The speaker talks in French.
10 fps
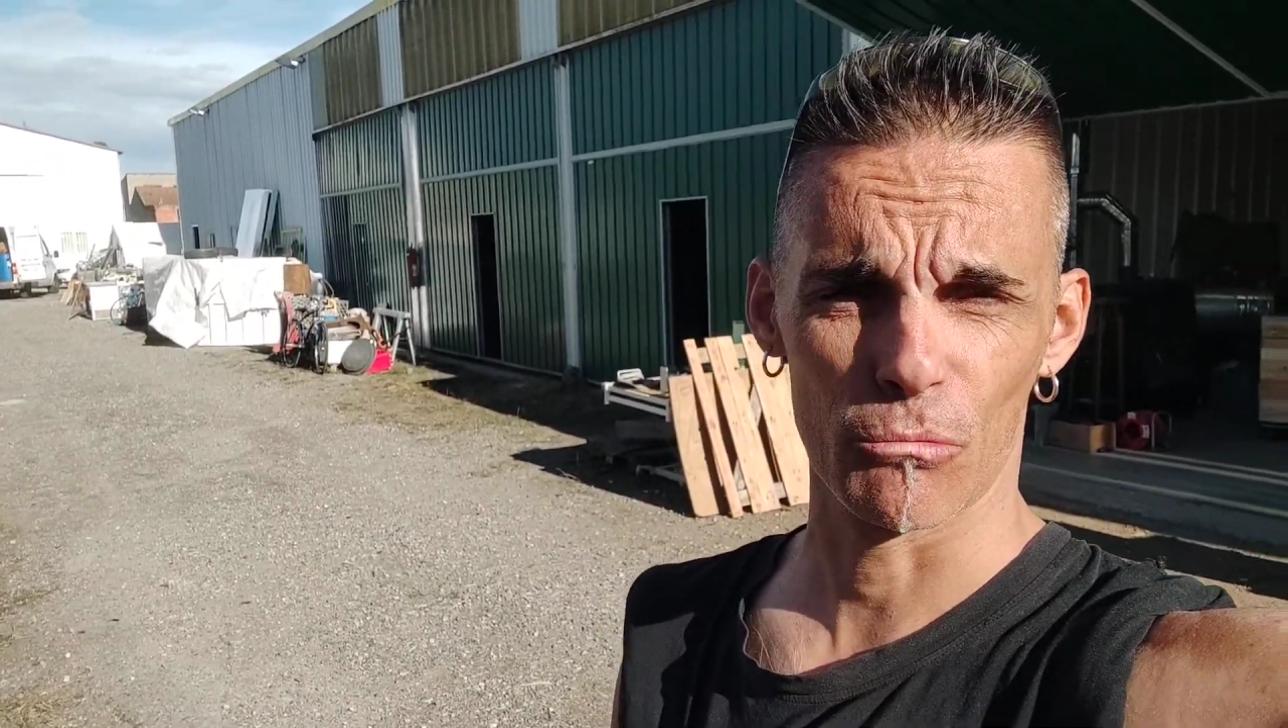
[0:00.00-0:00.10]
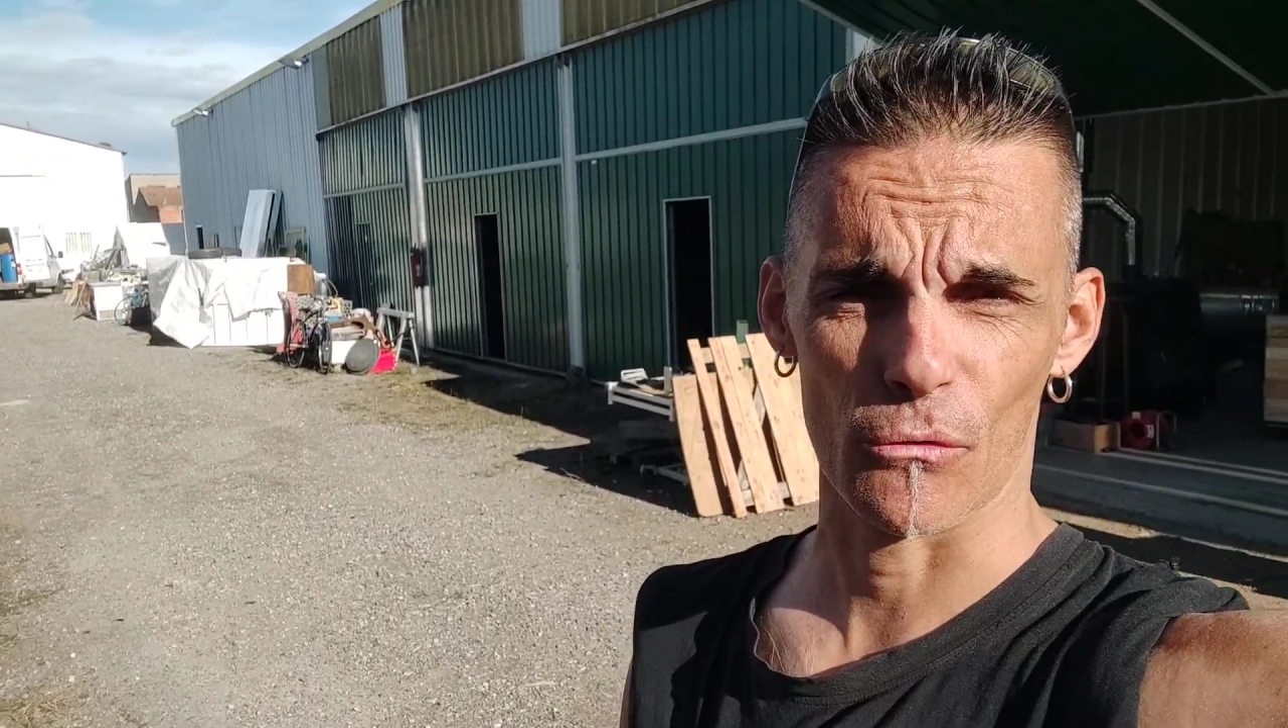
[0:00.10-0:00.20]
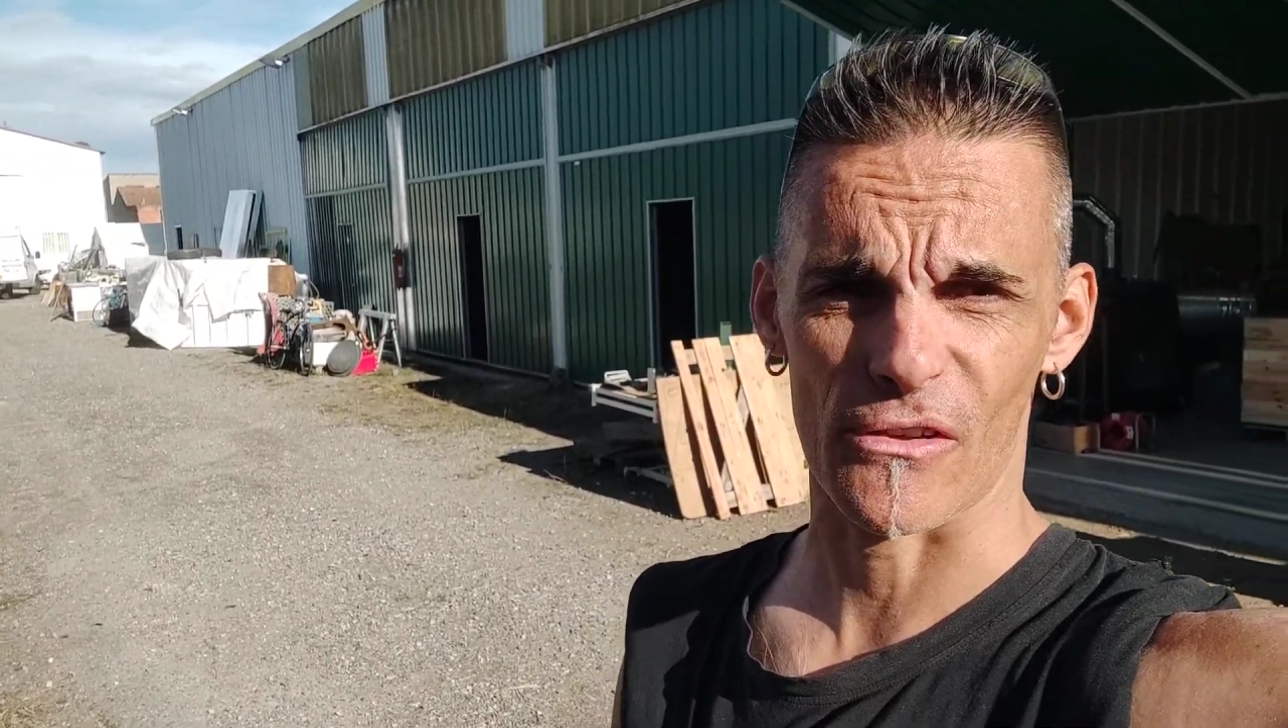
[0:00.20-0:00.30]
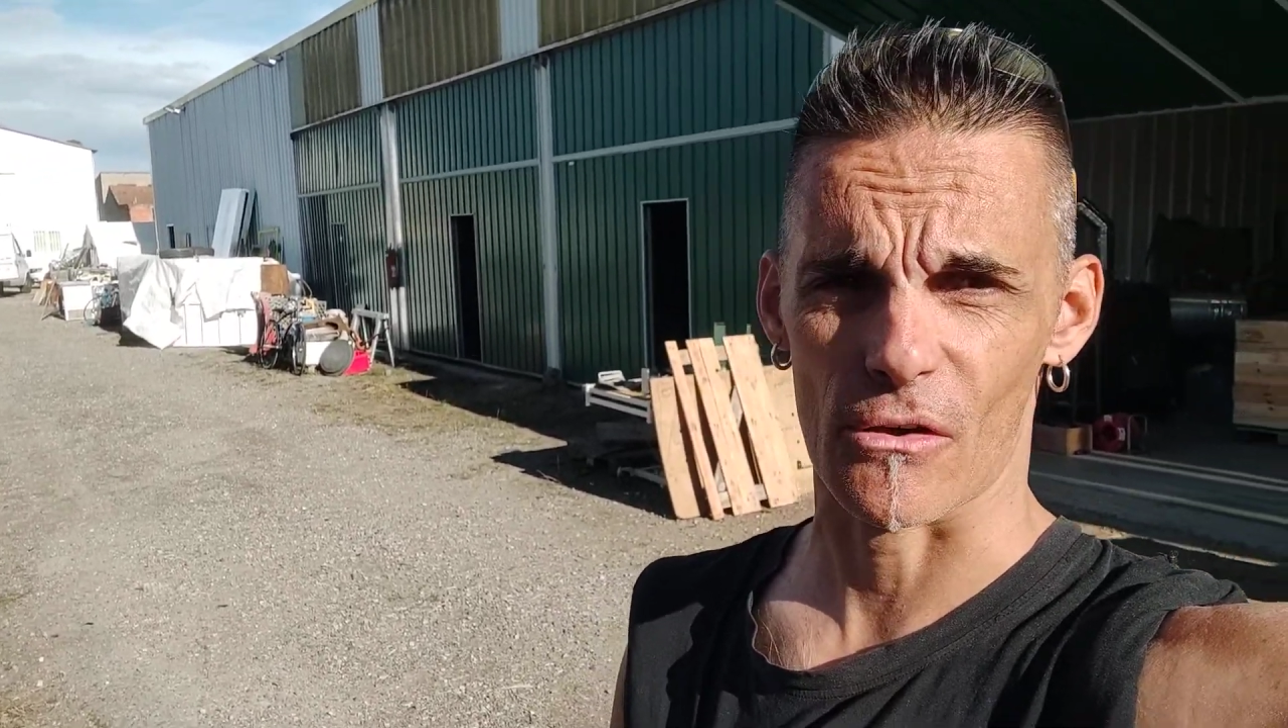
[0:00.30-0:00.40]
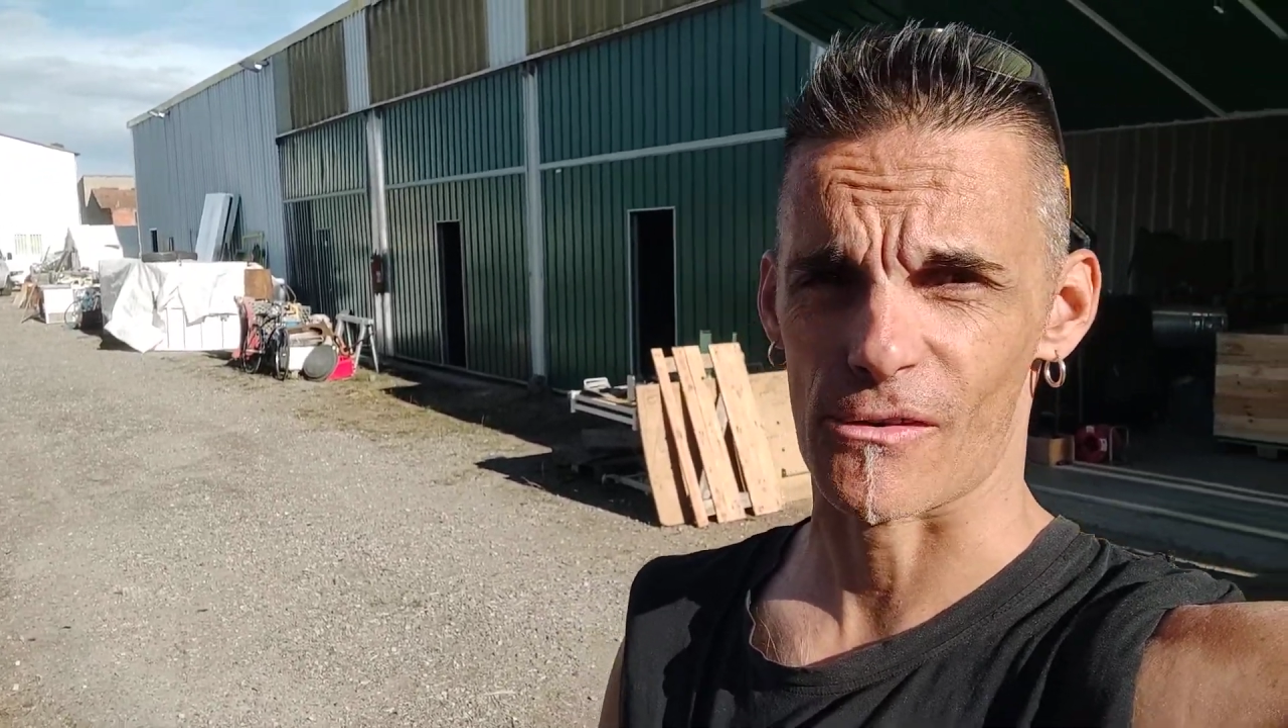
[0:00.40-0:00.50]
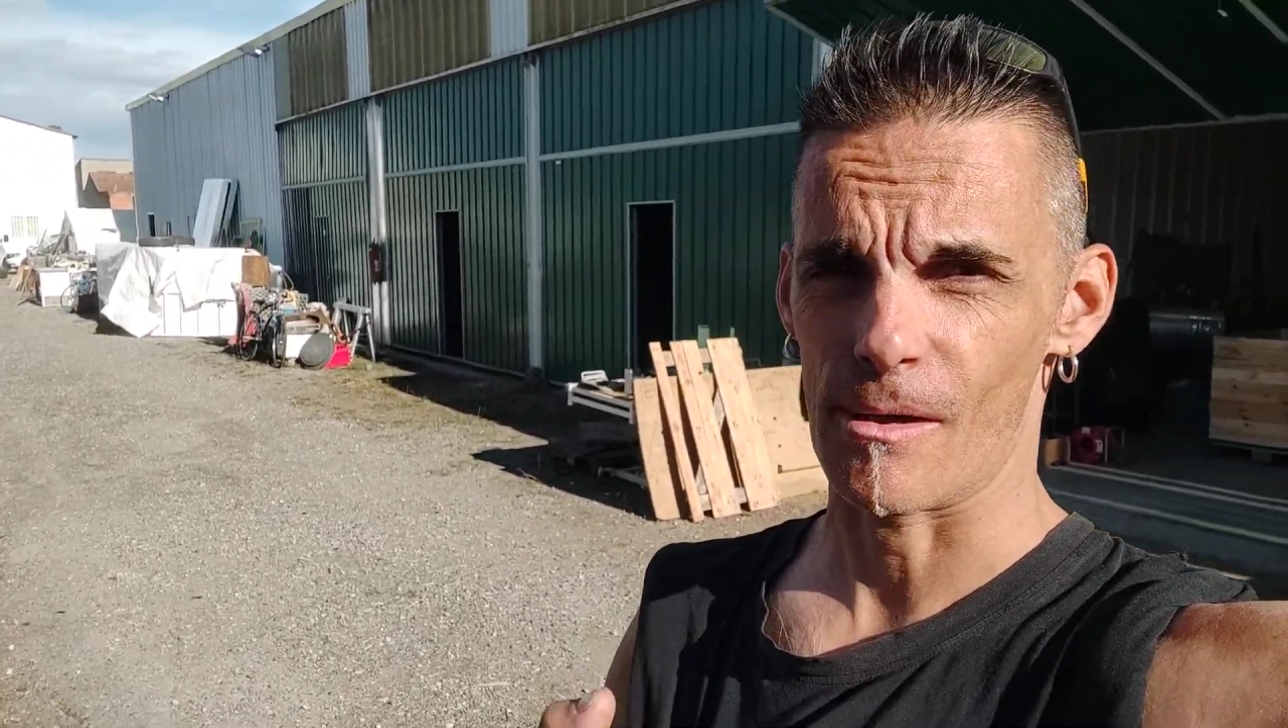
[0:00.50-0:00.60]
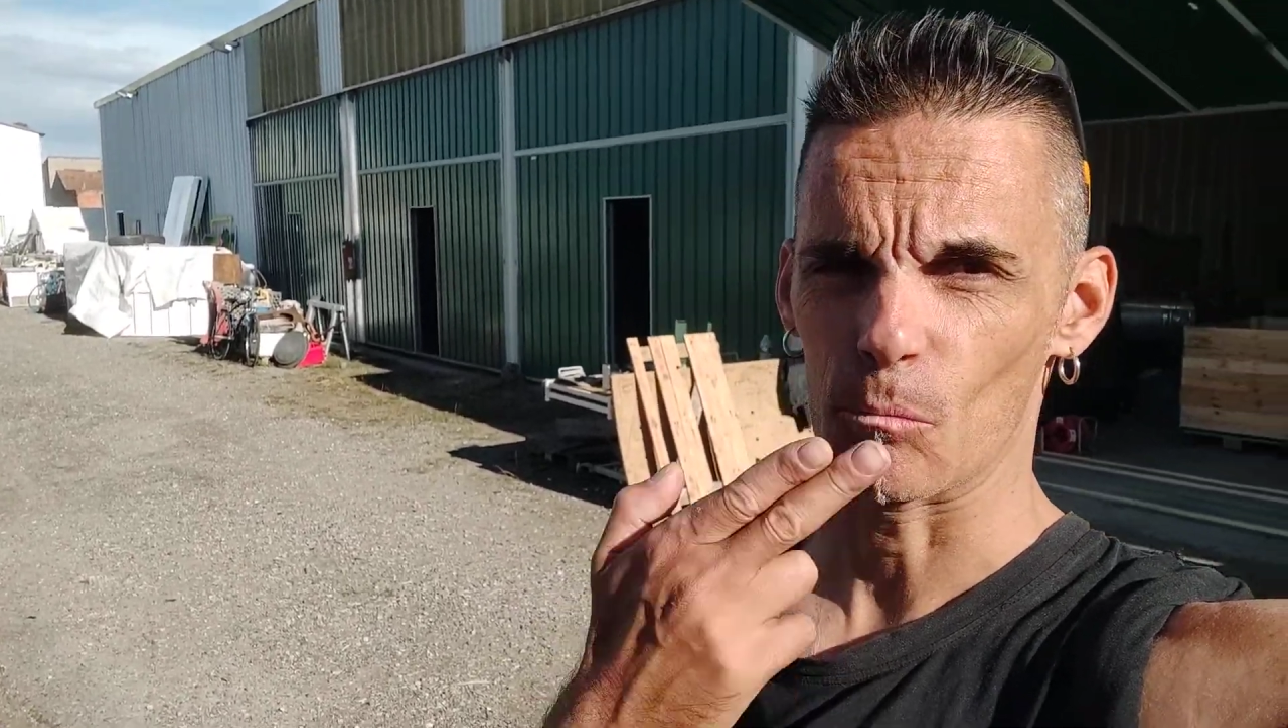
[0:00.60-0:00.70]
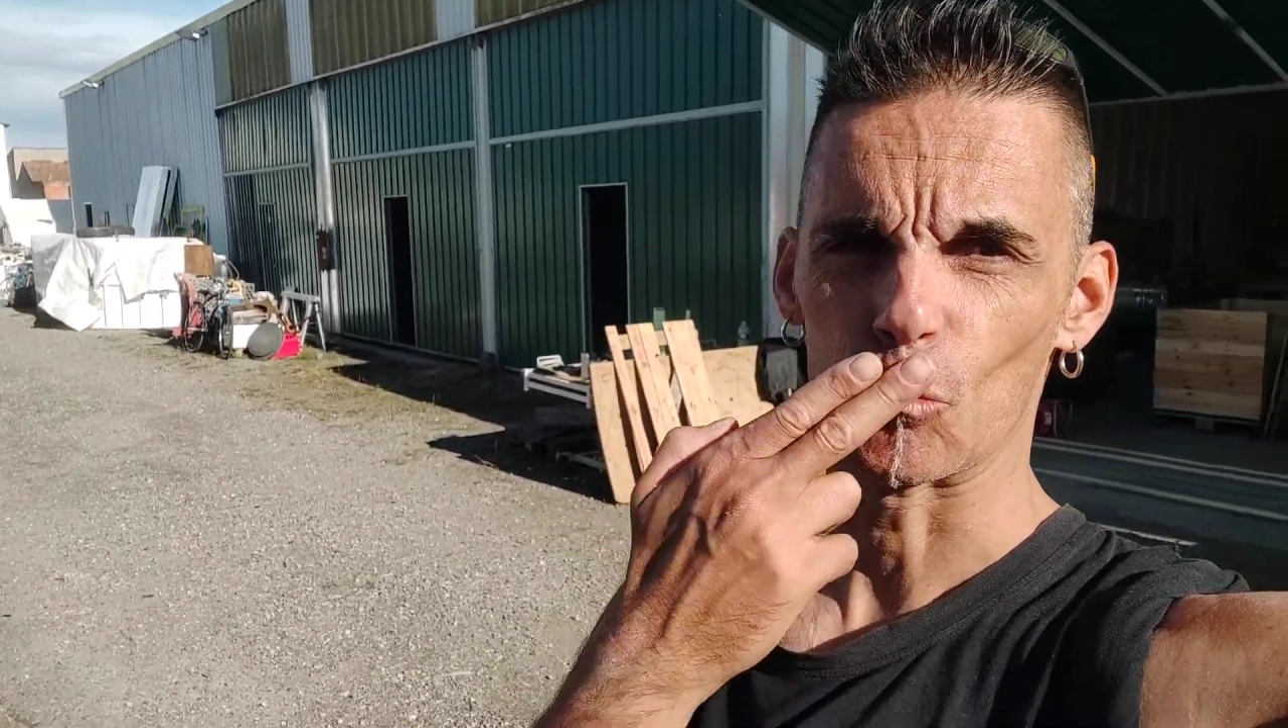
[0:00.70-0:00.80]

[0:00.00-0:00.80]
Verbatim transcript: bon sens.